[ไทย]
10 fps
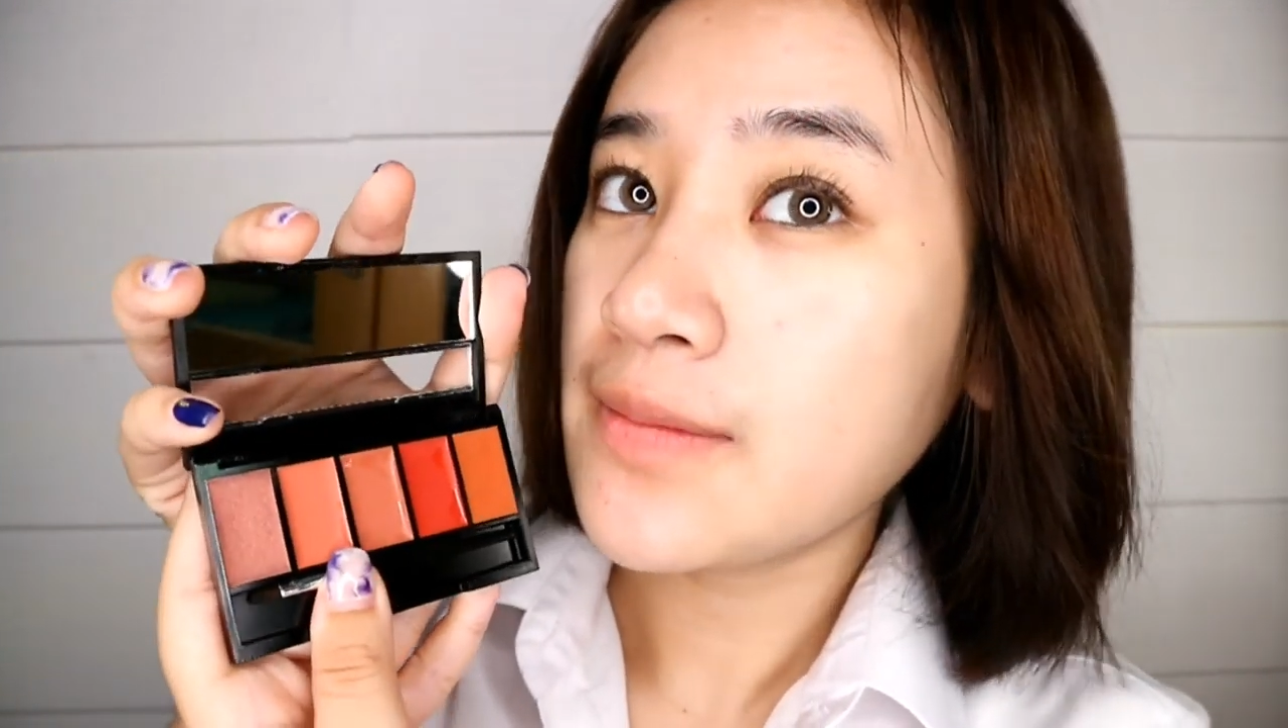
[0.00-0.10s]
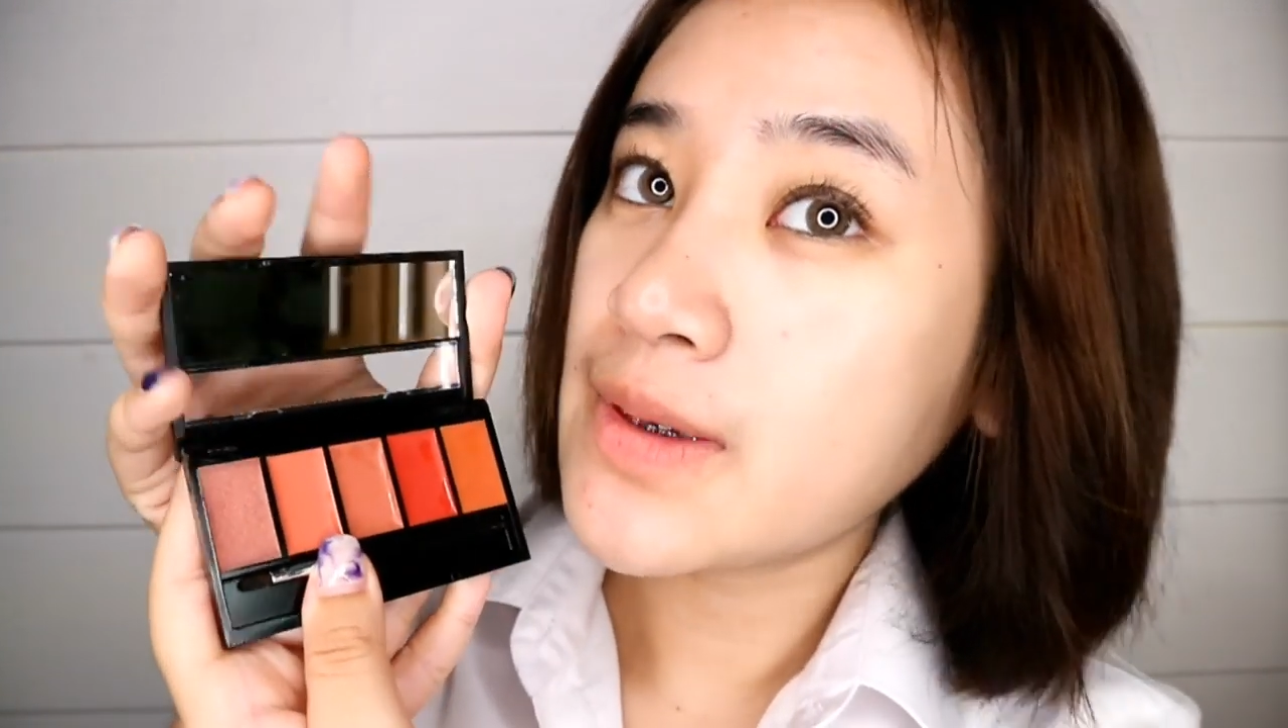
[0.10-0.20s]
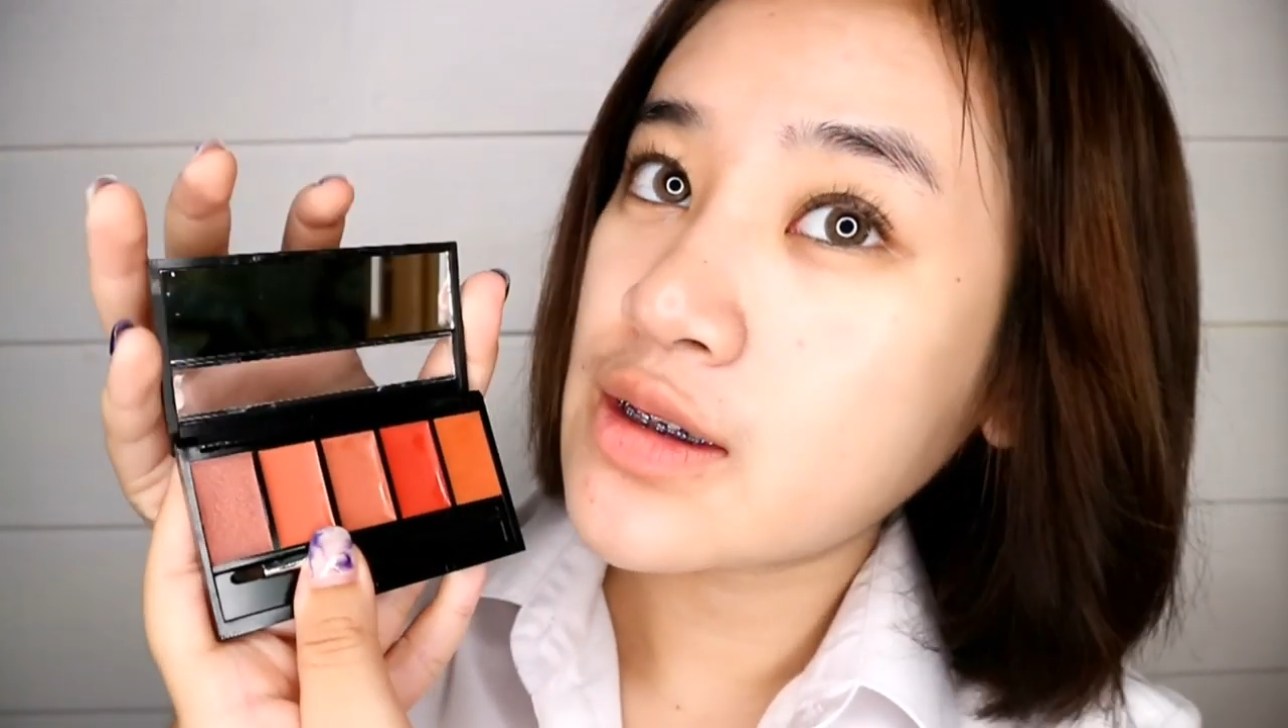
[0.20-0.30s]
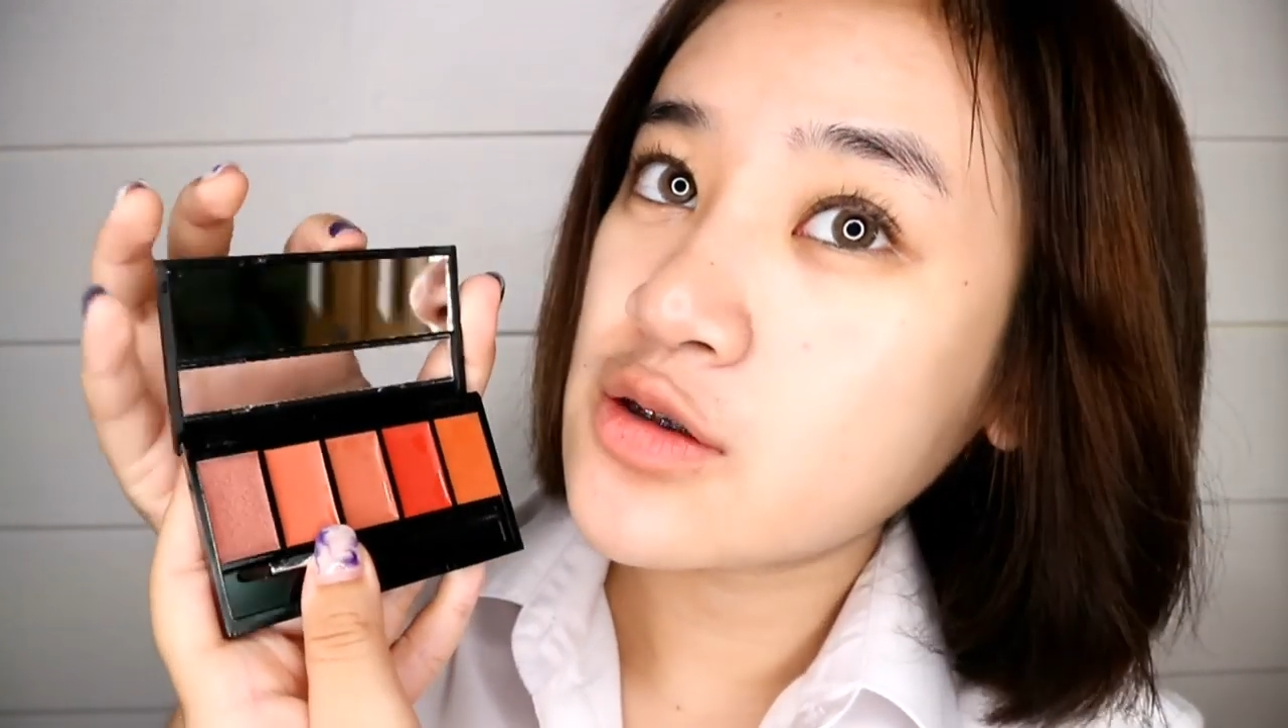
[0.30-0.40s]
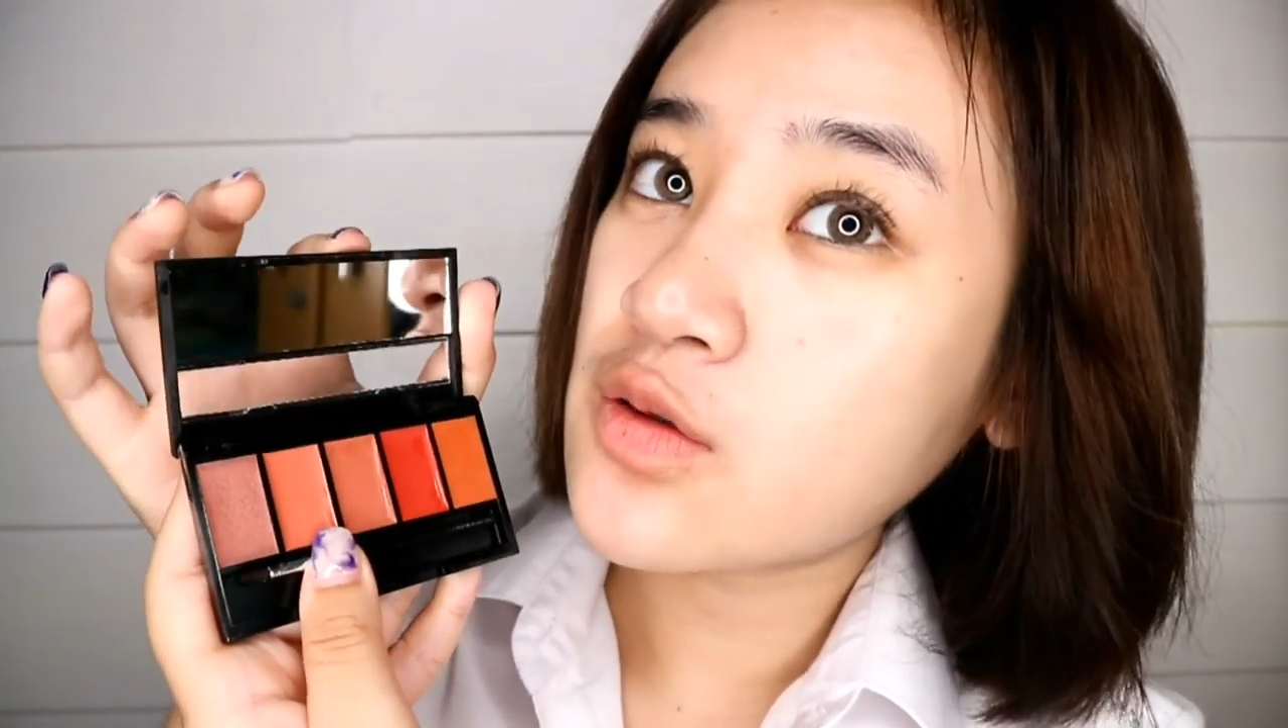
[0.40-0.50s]

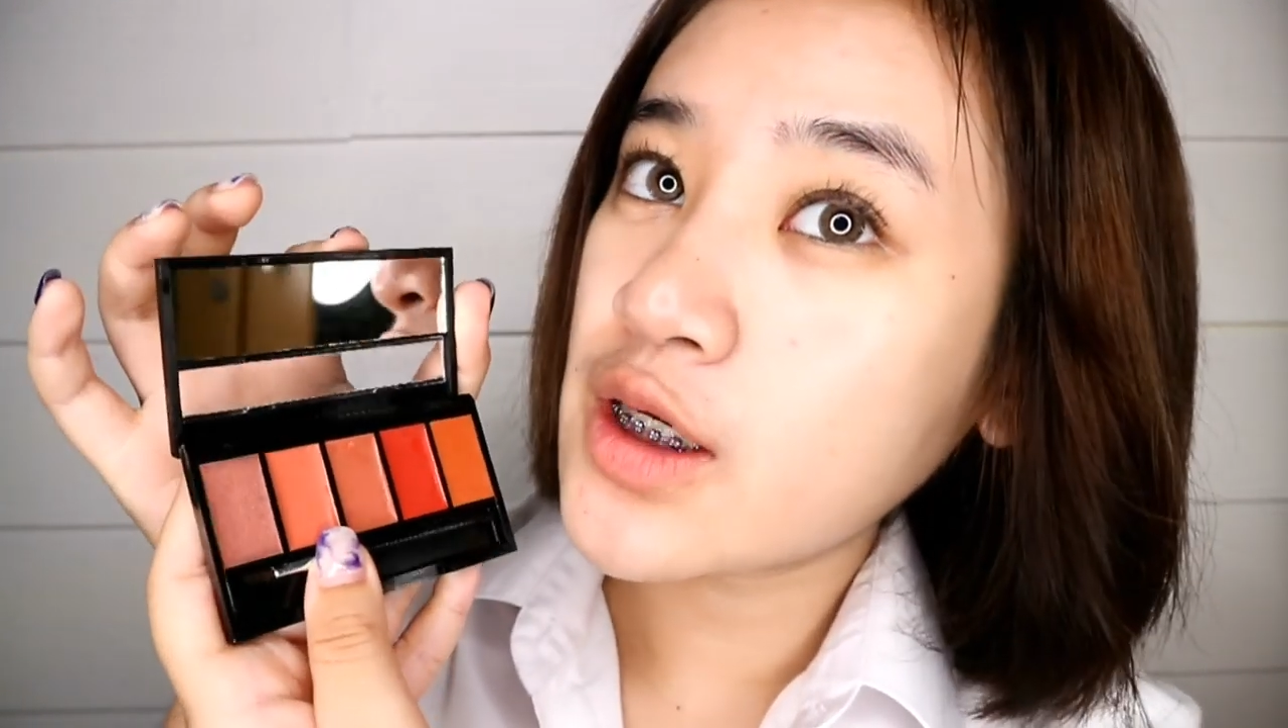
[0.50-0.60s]
มีกระจก